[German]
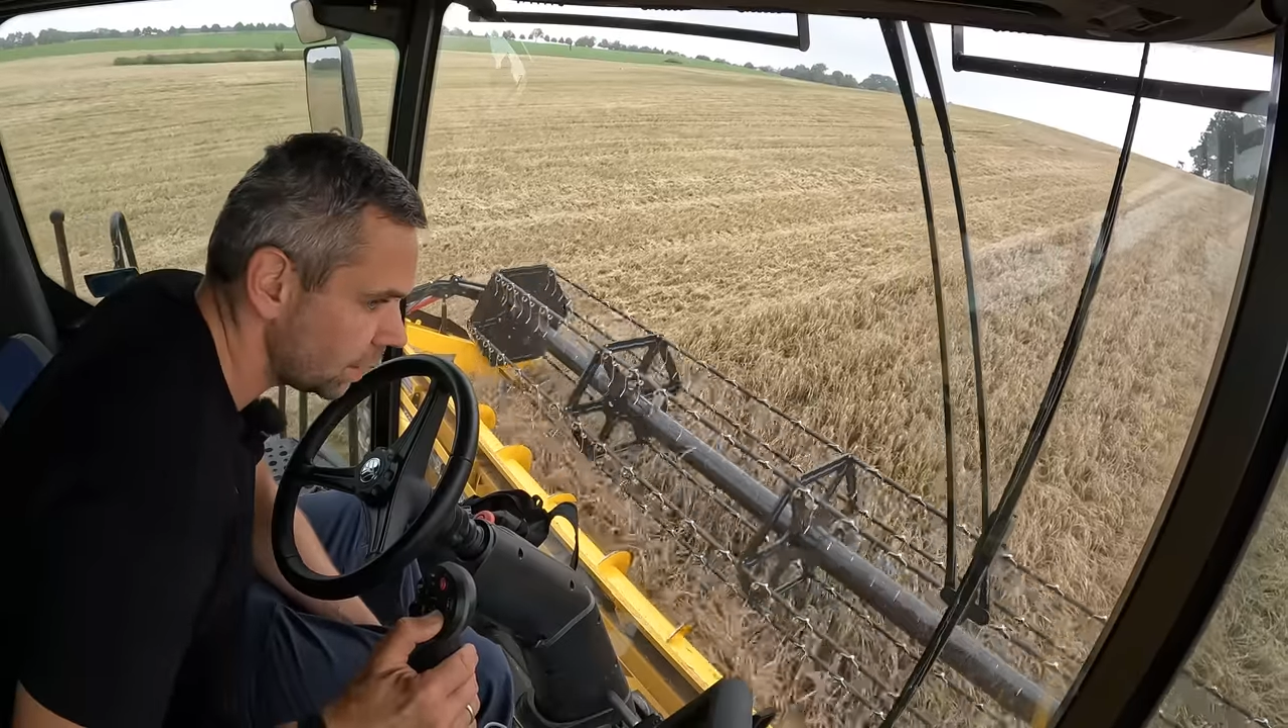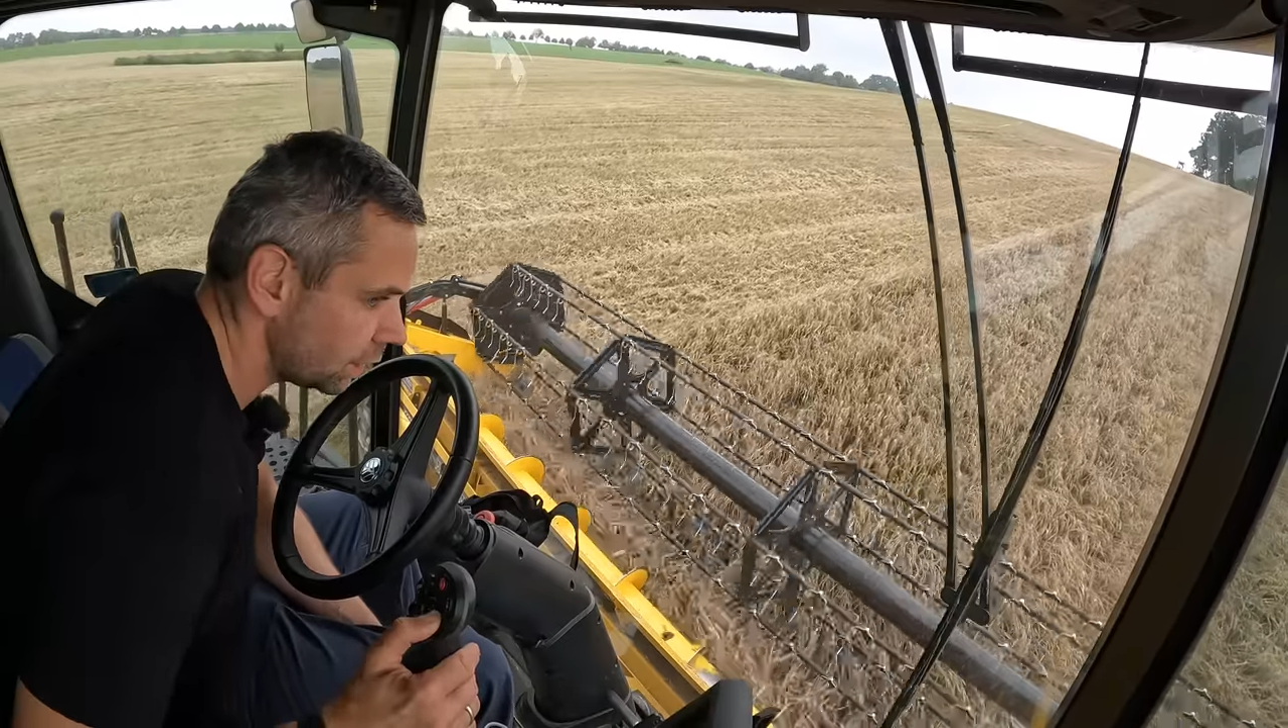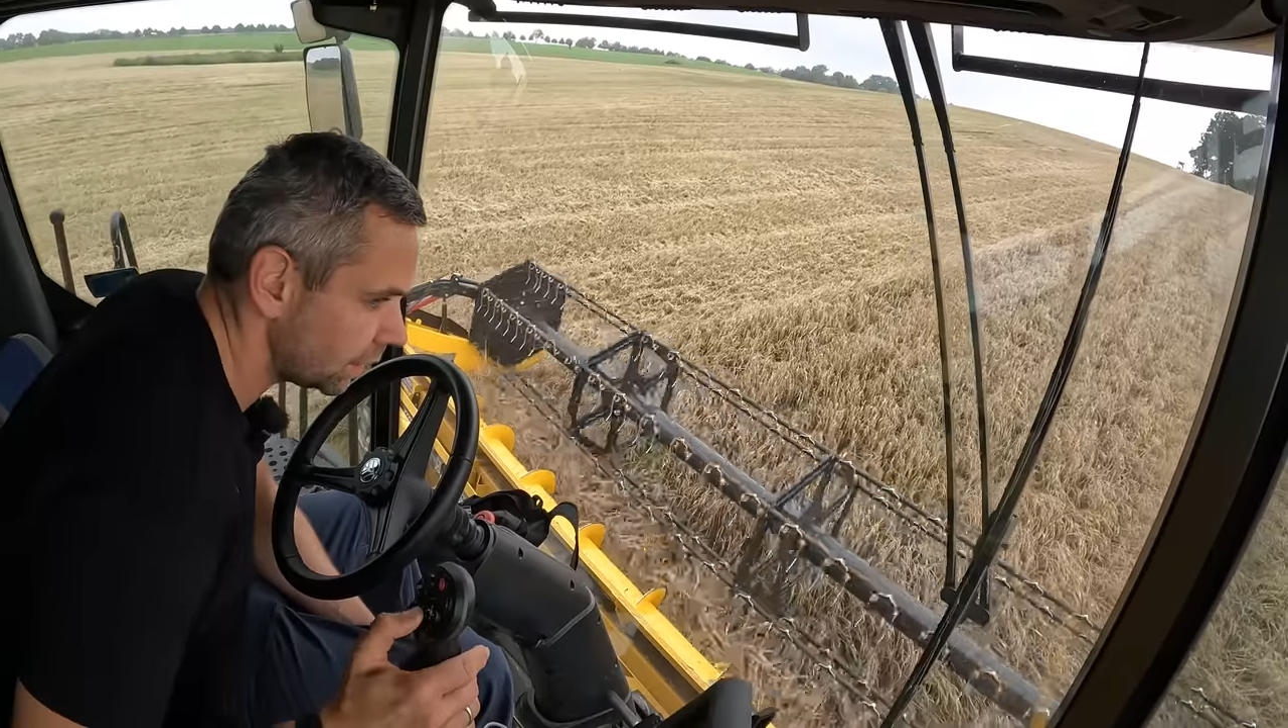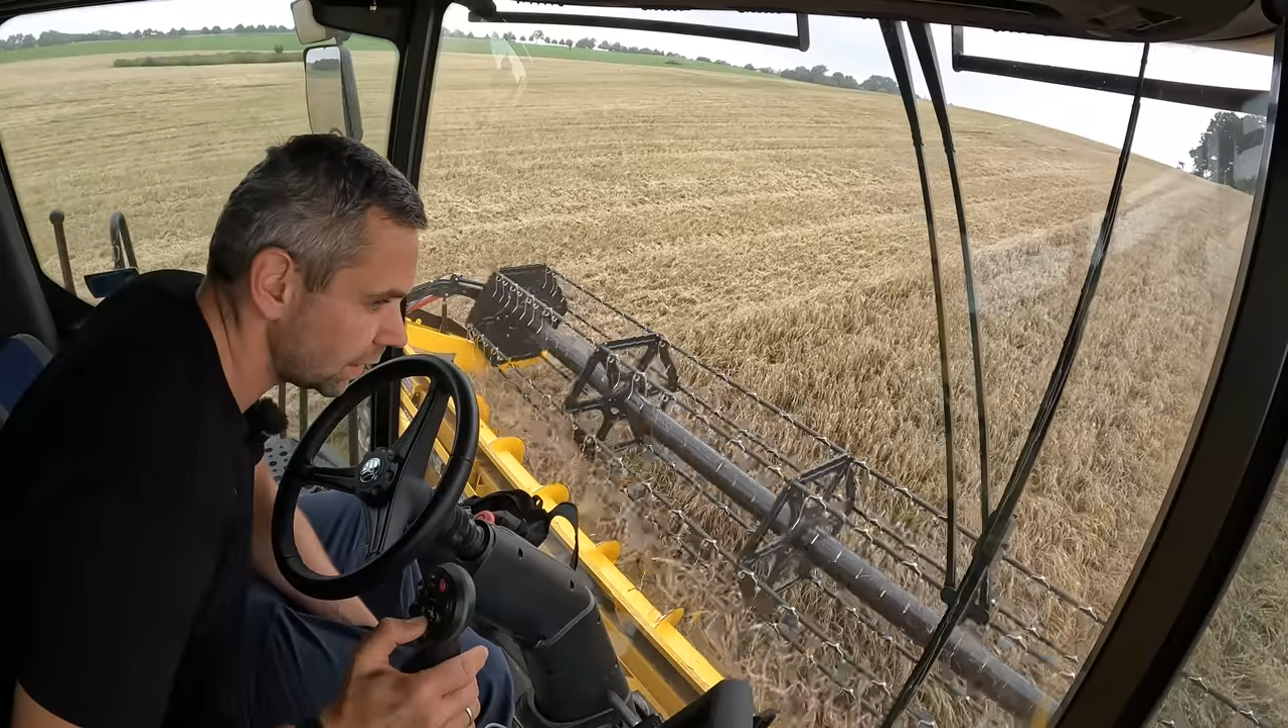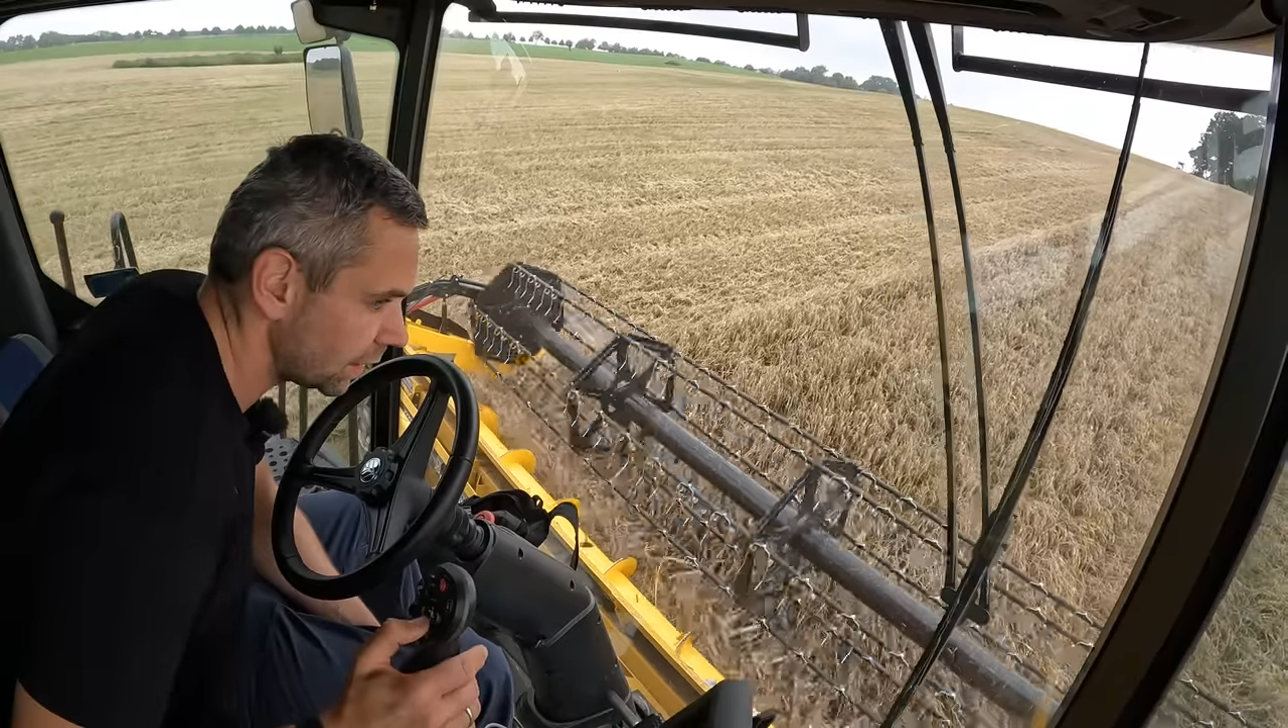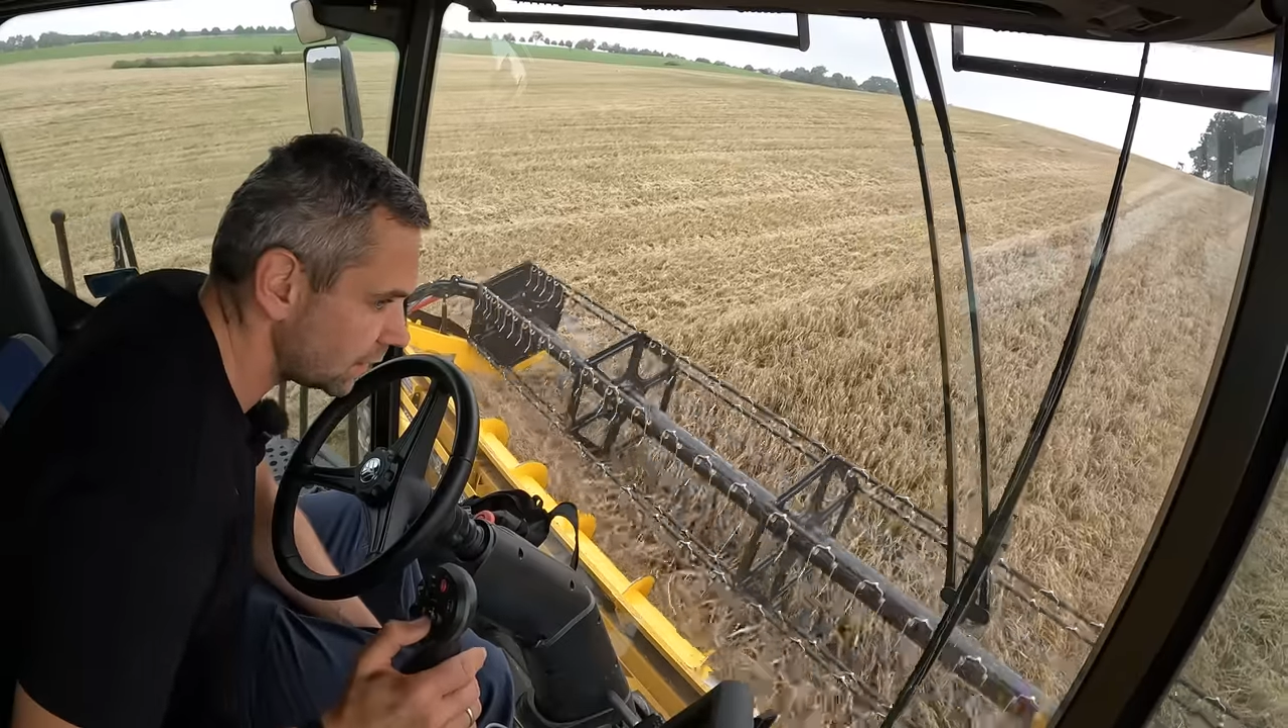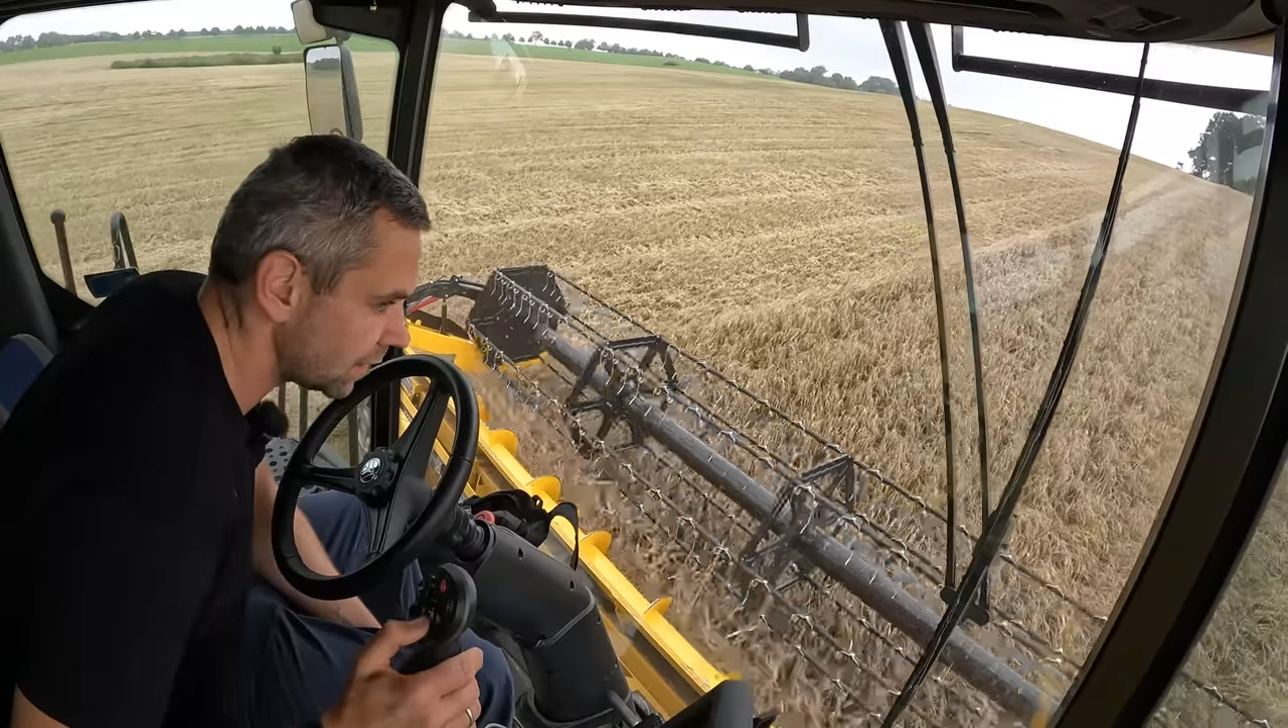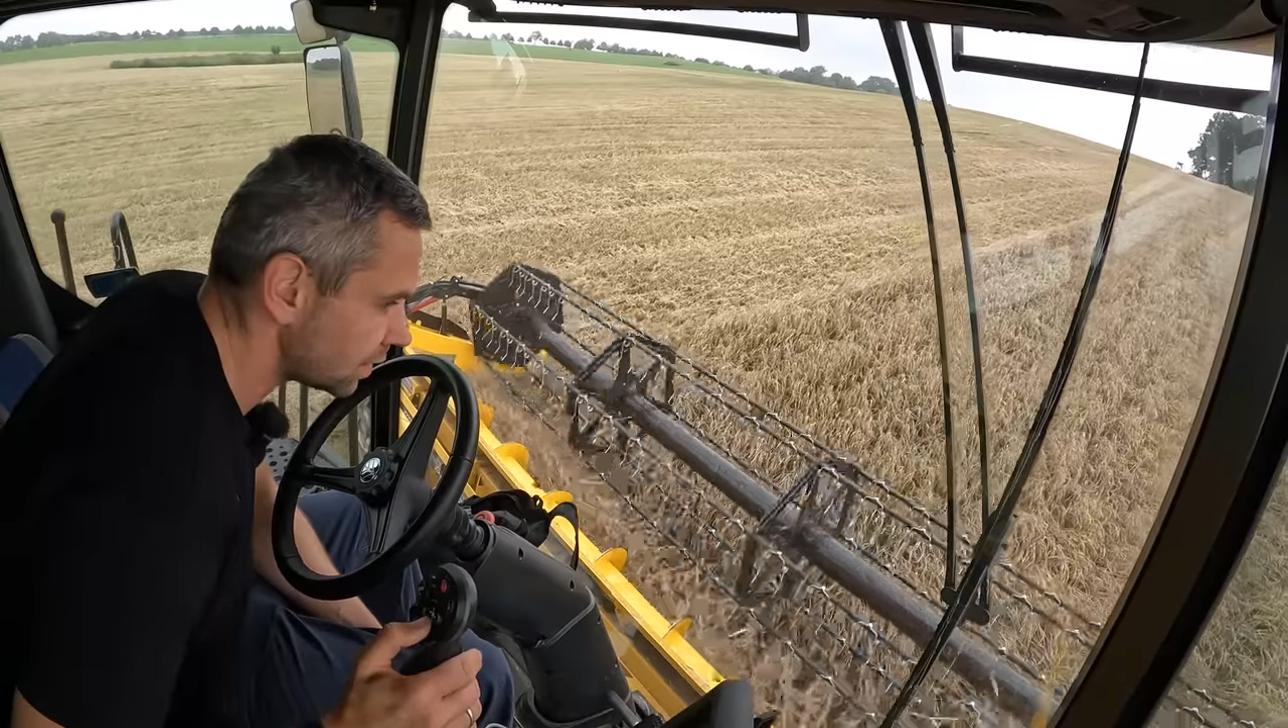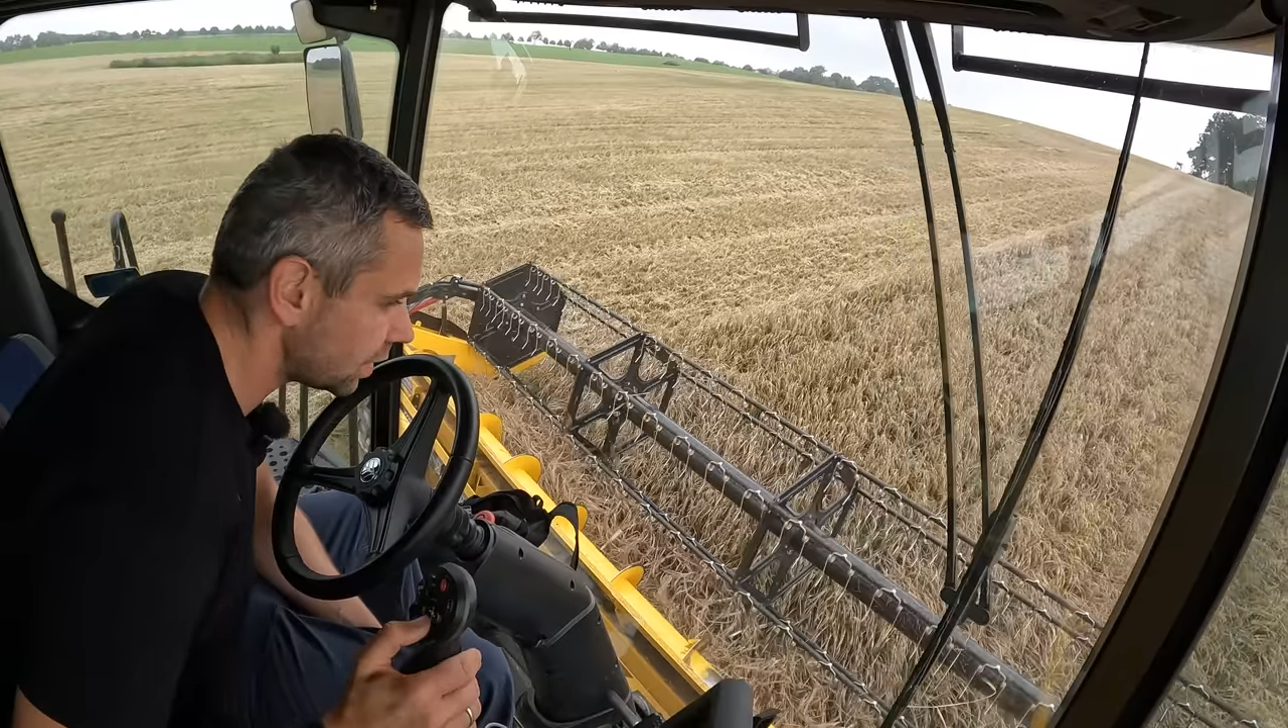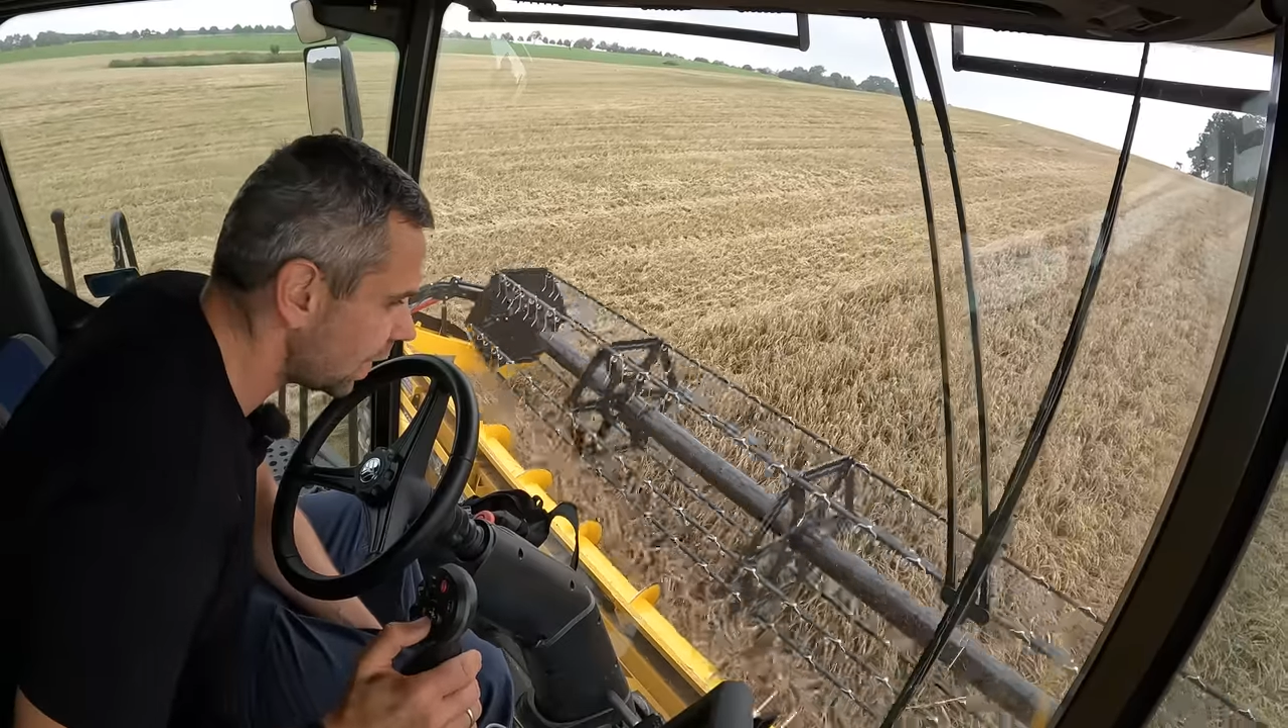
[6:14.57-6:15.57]
Und dann kriege ich da
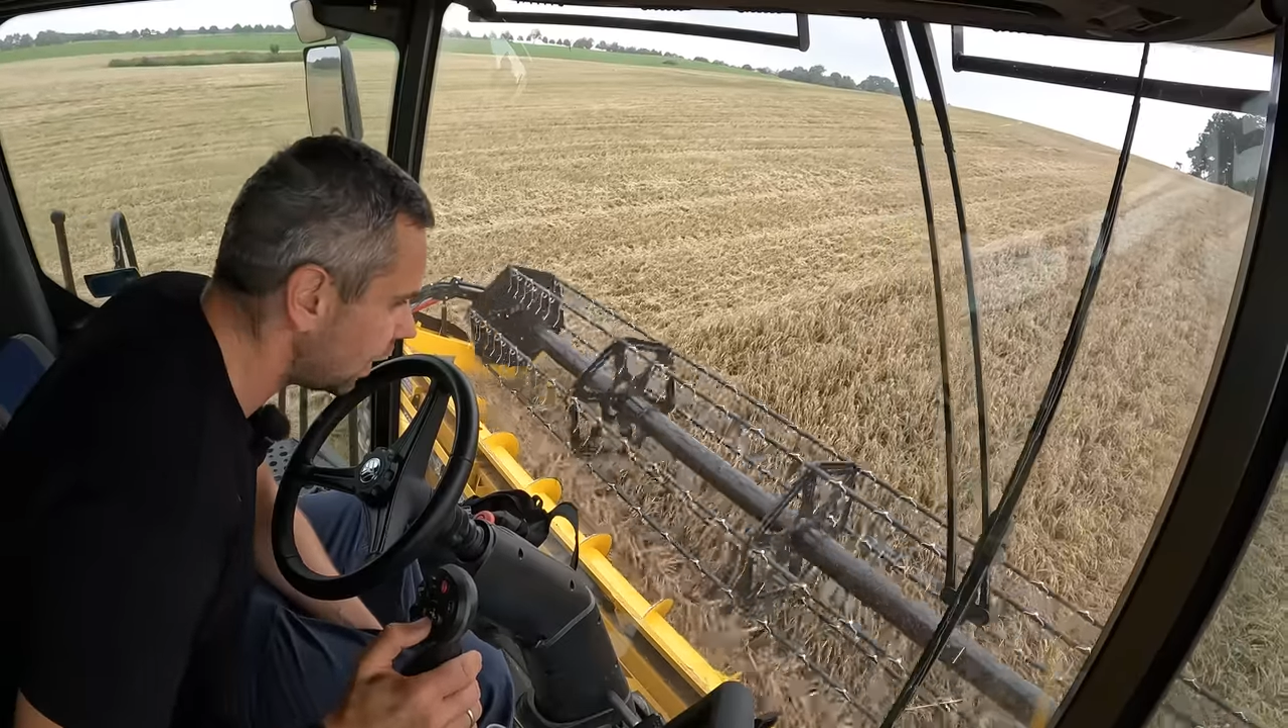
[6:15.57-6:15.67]
so einen